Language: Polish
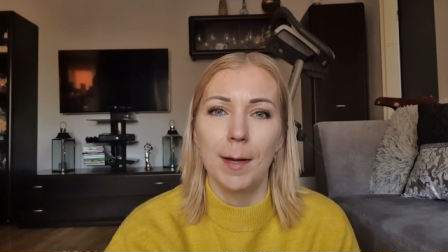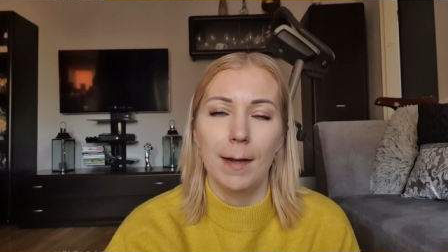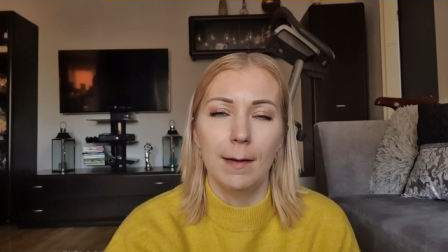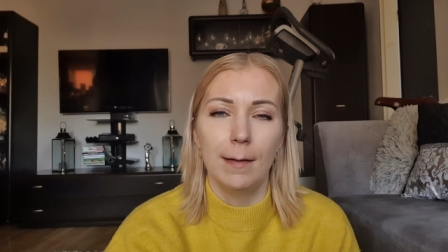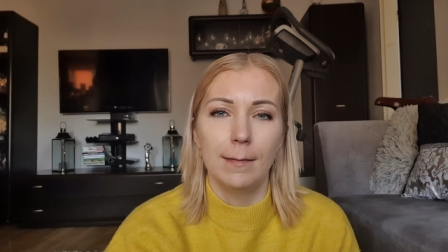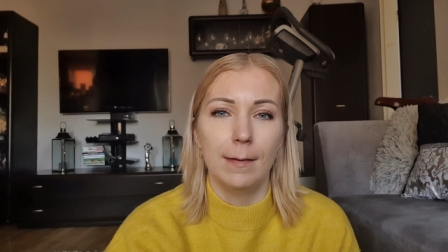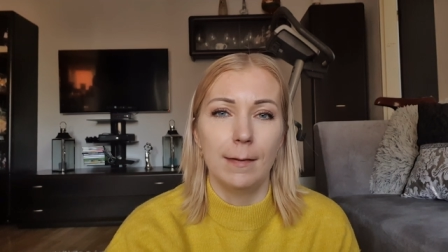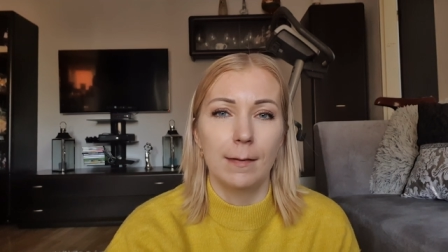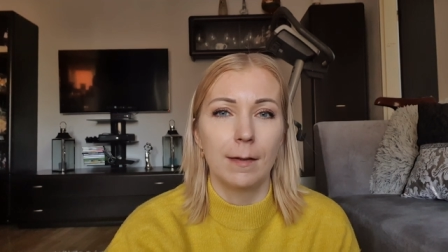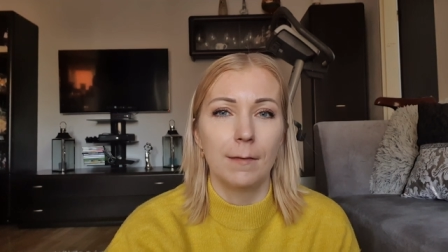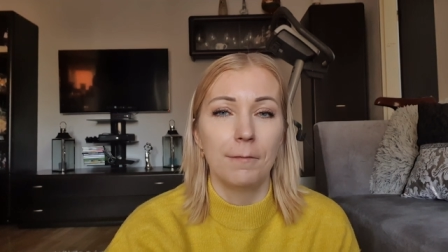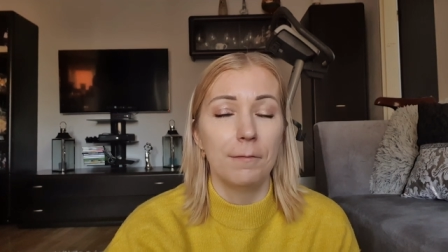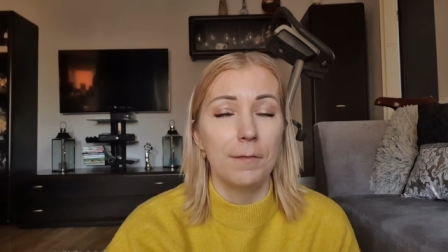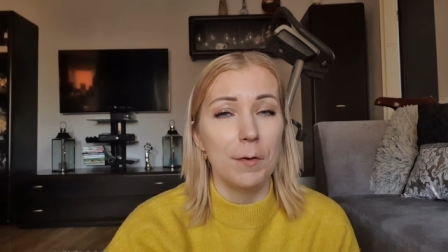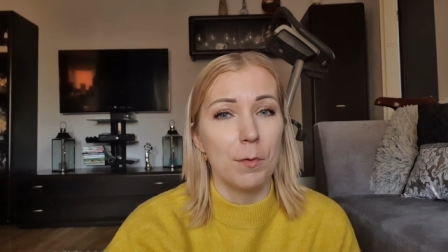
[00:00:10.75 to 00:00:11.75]
ale
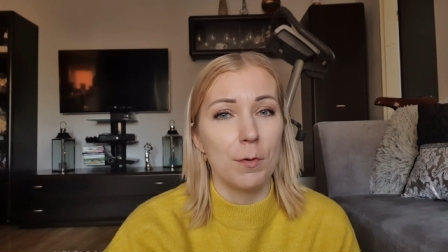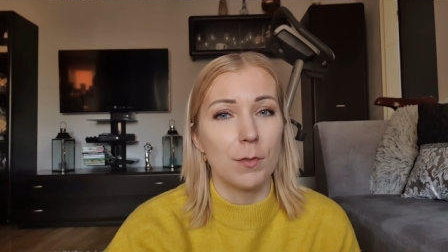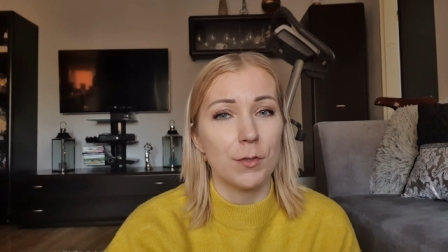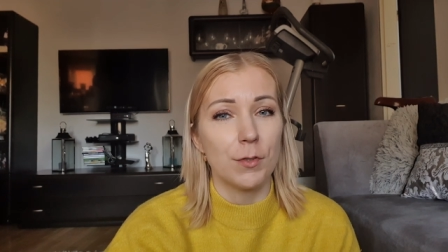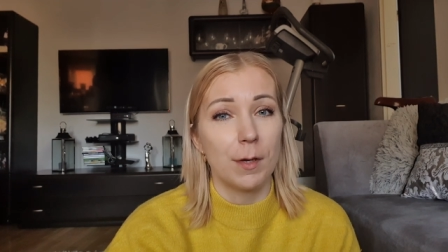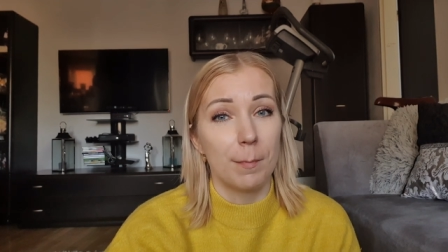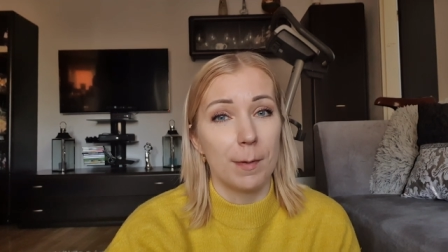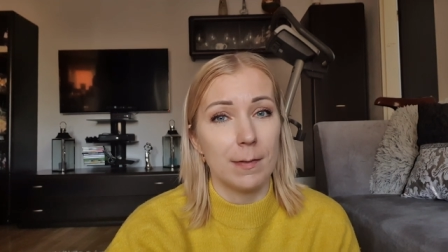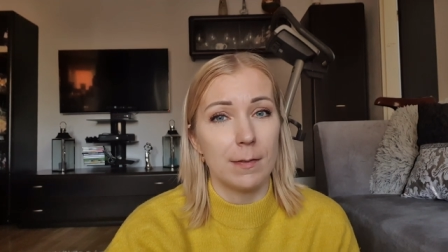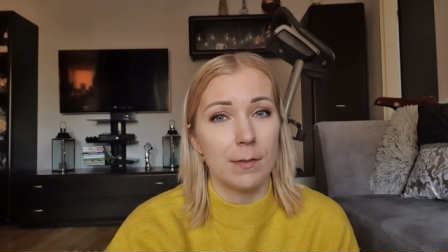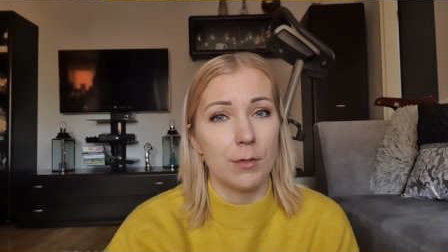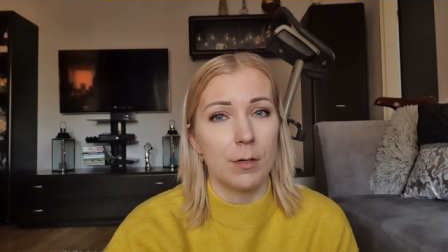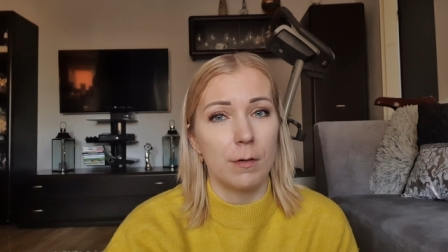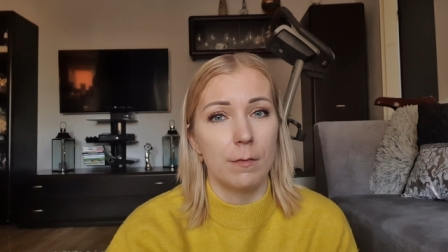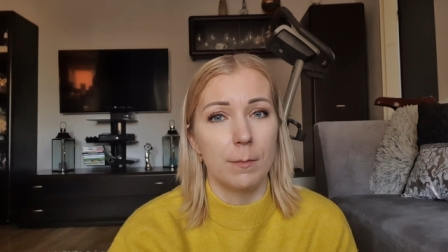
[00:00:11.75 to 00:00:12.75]
denkiem wyłącznie
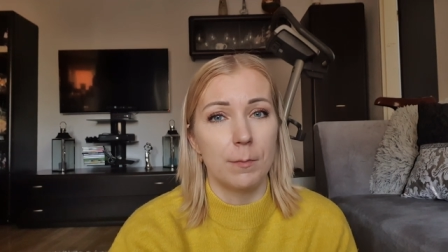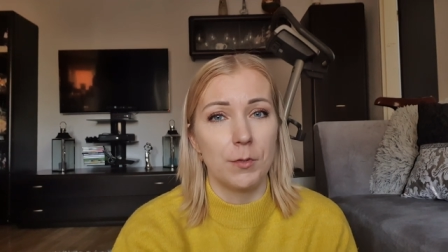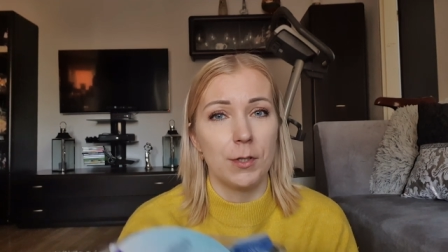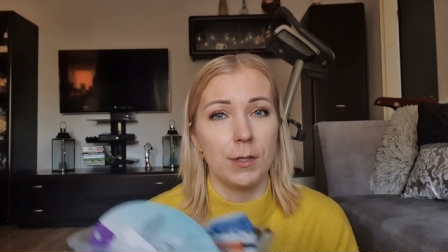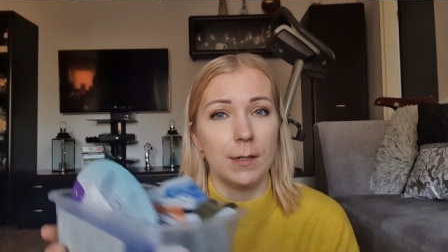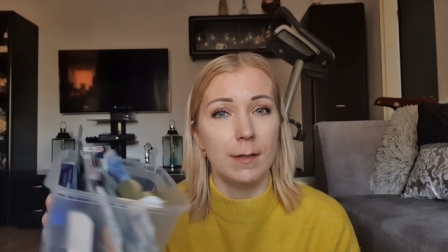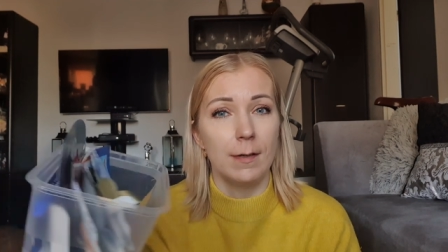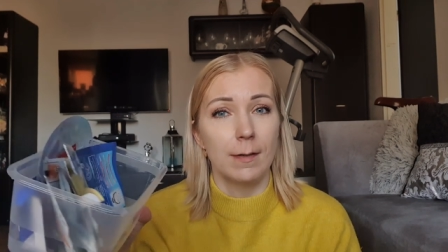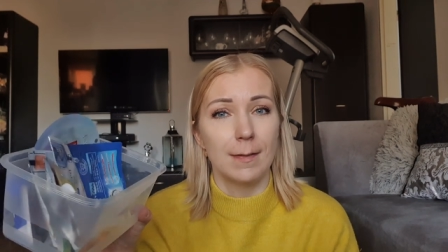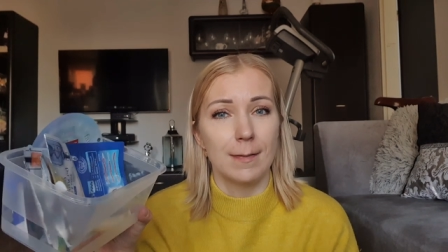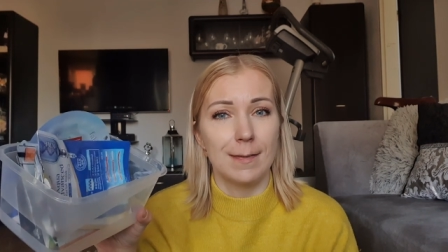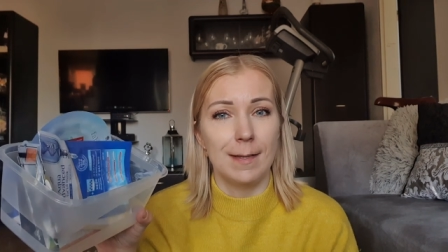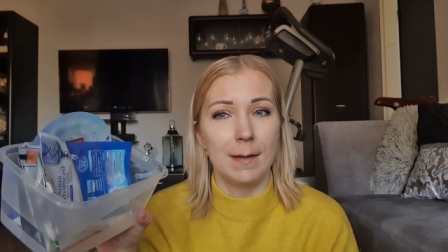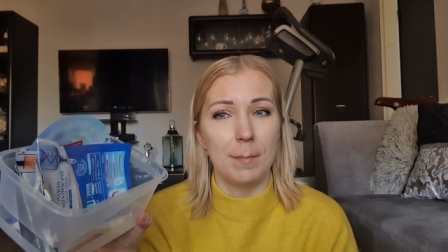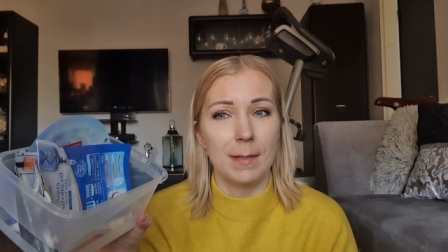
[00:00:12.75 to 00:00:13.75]
maseczkowym, czyli
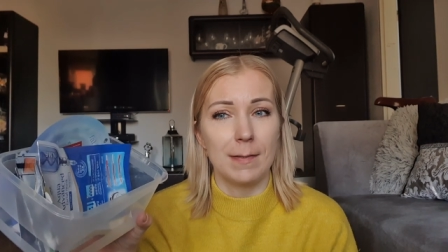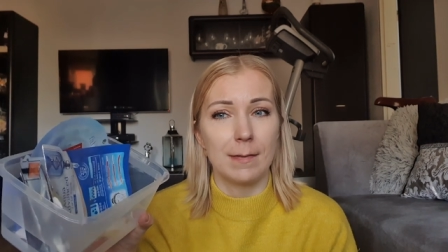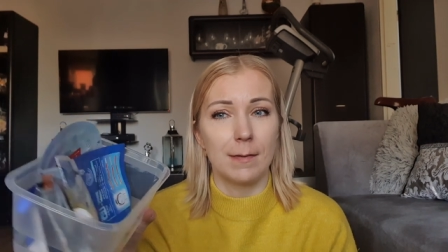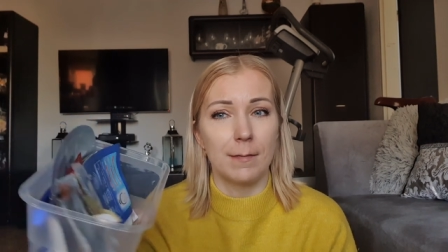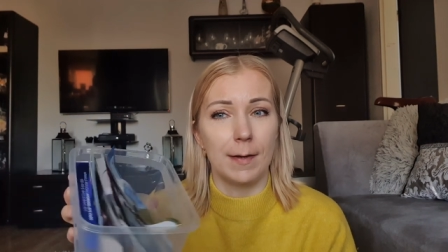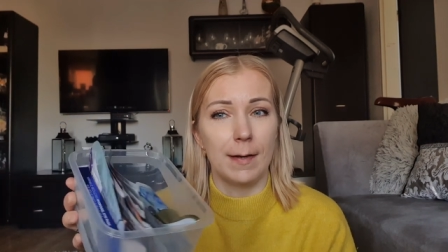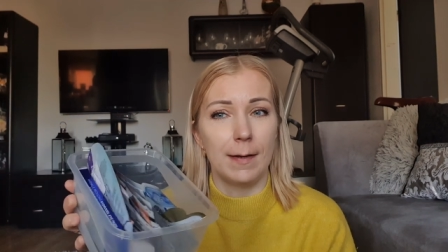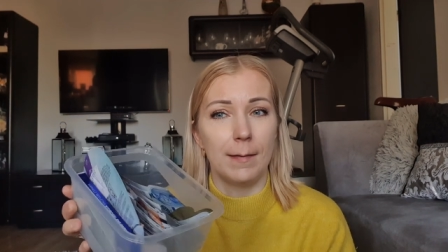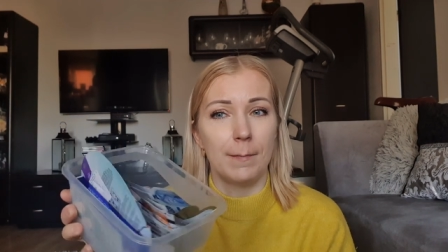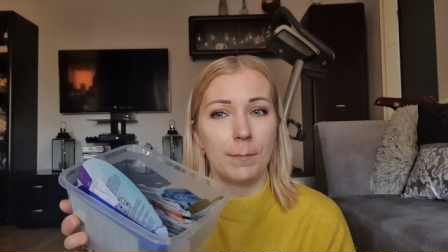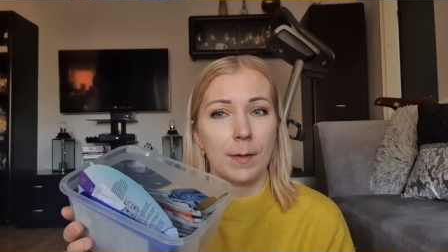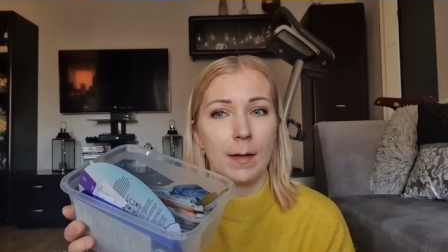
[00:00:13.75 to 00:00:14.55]
zdemaskowane.